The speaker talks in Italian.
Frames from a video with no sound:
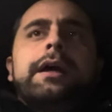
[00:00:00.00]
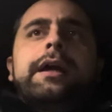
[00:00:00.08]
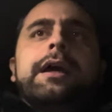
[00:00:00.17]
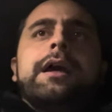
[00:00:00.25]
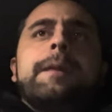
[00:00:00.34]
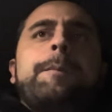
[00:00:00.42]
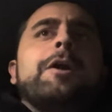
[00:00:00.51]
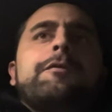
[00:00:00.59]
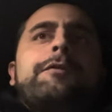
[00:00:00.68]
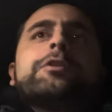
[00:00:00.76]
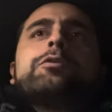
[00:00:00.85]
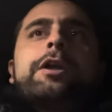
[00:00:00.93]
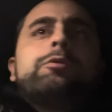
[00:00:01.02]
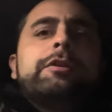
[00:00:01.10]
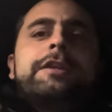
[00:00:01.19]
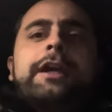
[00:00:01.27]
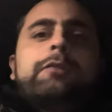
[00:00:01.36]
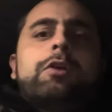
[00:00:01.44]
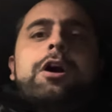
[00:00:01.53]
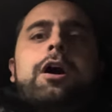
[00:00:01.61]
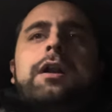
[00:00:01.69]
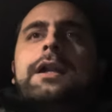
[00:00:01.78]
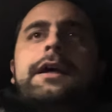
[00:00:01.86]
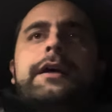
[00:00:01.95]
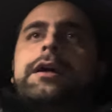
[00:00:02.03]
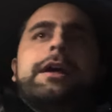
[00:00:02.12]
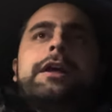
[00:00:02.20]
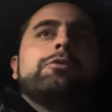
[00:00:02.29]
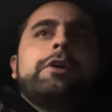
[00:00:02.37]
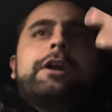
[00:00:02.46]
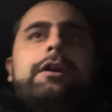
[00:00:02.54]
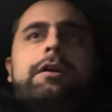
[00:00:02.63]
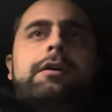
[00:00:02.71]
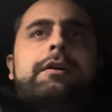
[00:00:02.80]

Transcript: e poi hanno fatto quei due tiri, due gol e noi